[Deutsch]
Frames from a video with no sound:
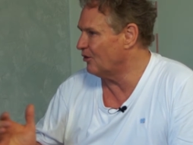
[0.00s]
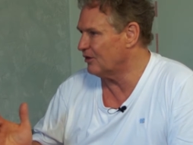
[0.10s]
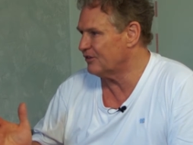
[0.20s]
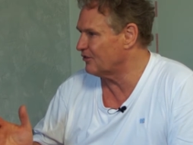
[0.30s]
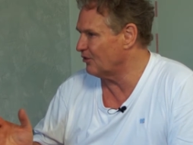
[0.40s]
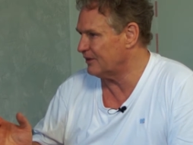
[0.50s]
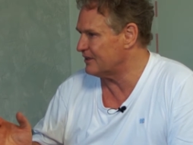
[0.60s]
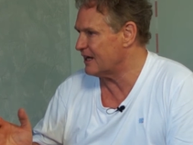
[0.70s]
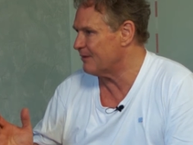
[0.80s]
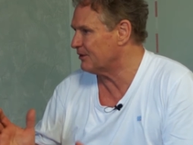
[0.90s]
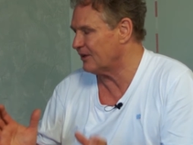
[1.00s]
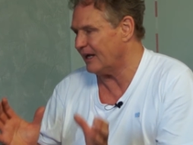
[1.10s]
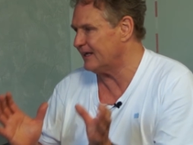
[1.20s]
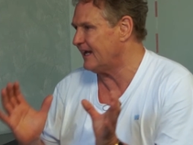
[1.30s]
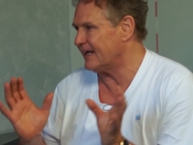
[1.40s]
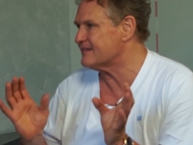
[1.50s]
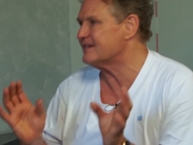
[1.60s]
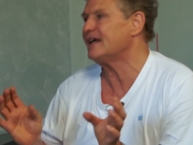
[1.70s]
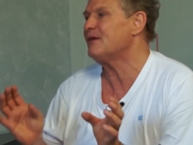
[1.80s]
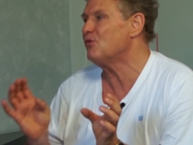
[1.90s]
und, und ich habe dort einen
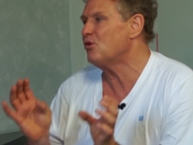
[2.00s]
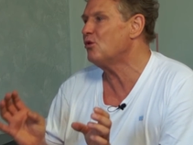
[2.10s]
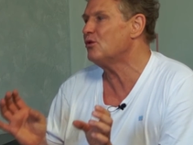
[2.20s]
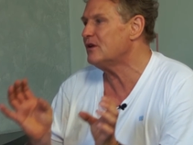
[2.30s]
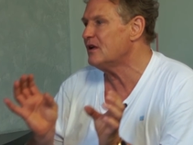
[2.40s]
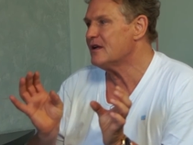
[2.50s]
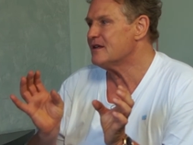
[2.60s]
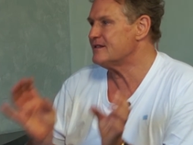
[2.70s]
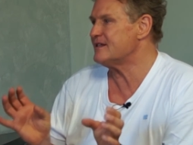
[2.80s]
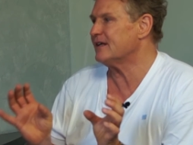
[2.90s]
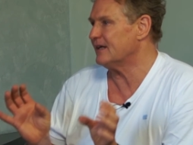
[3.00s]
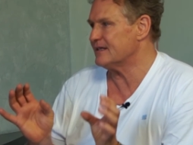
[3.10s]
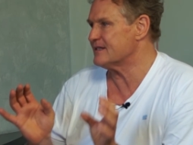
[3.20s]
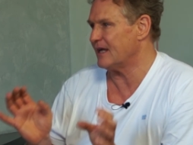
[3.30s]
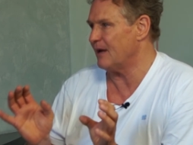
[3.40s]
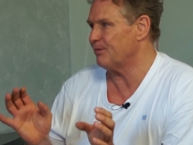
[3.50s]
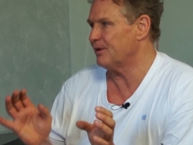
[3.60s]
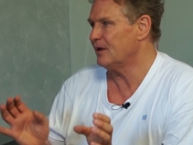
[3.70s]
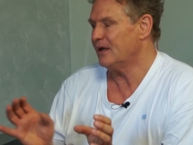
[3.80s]
extrem hohen Sicherheitsgap.